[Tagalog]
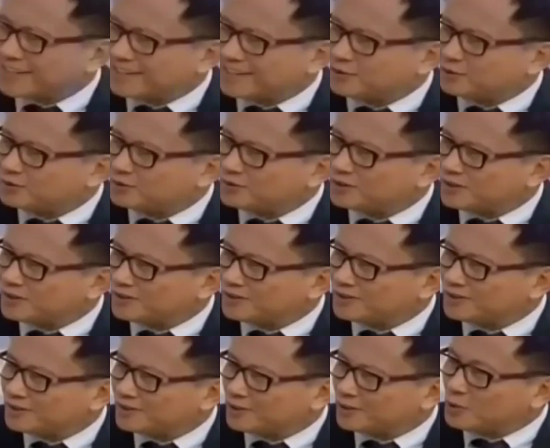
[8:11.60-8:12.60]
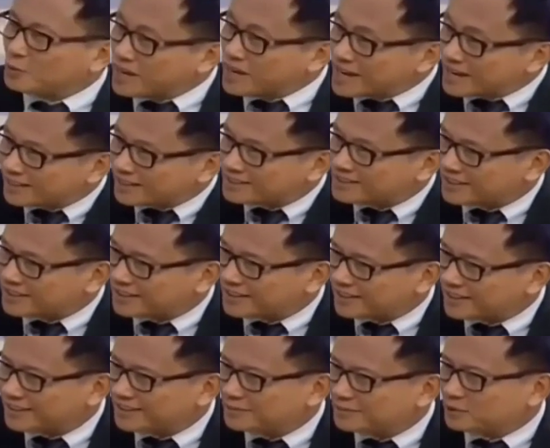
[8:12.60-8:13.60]
uh, nung umiyak
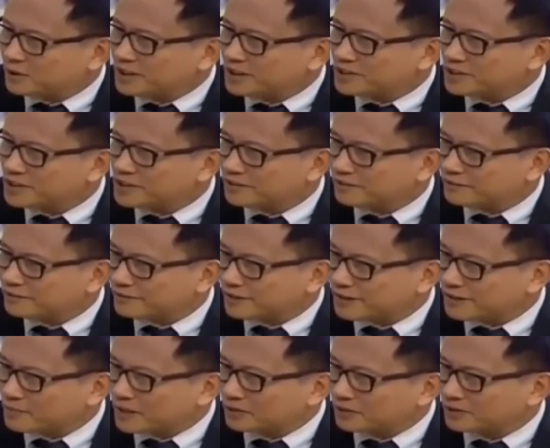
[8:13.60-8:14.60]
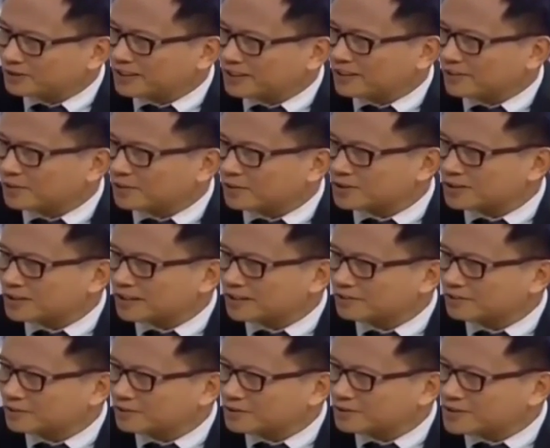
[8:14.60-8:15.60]
si Police Chief Bato de la
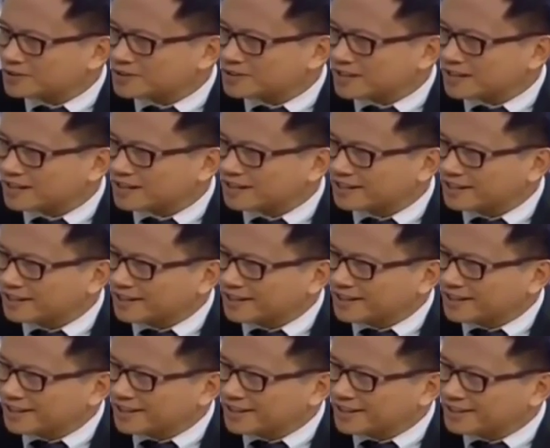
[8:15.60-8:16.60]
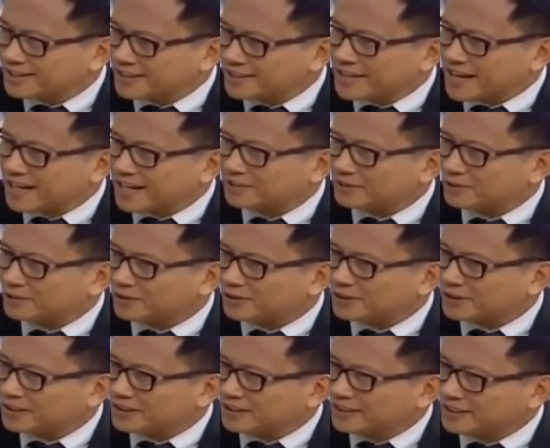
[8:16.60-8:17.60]
Rosa doon sa Senado.
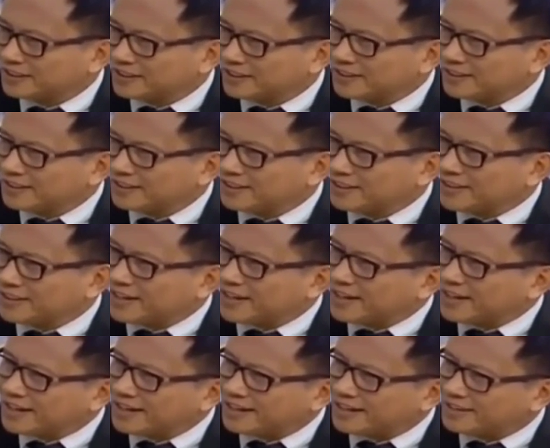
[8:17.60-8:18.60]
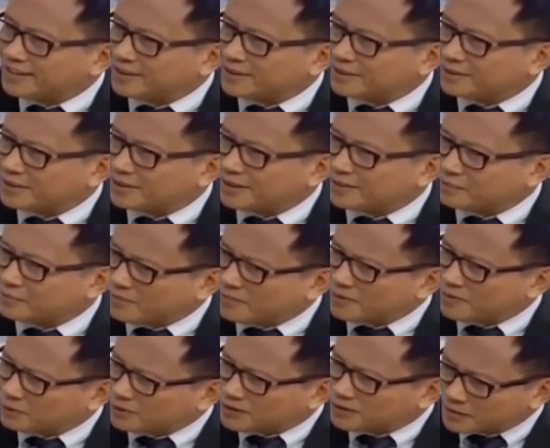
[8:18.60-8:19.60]
Ah,
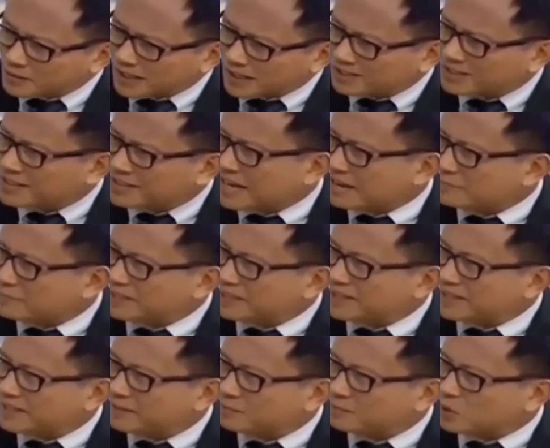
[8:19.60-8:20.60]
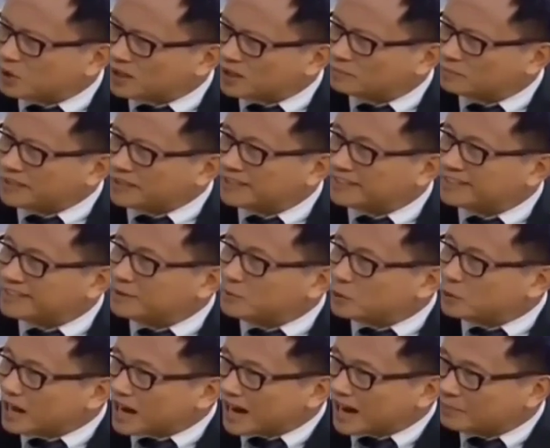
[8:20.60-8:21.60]
doon sa mga sinabi niya, mukhang
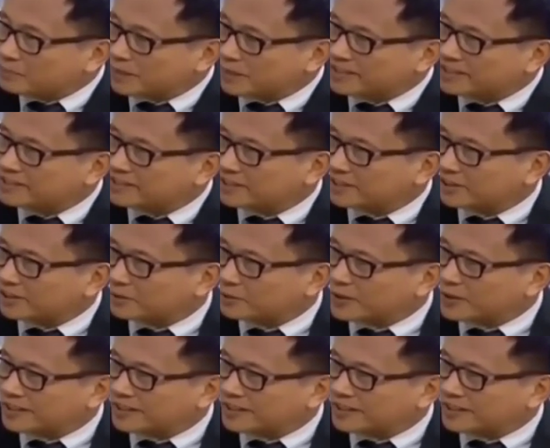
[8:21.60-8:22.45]
pinaniniwalaan pa niya si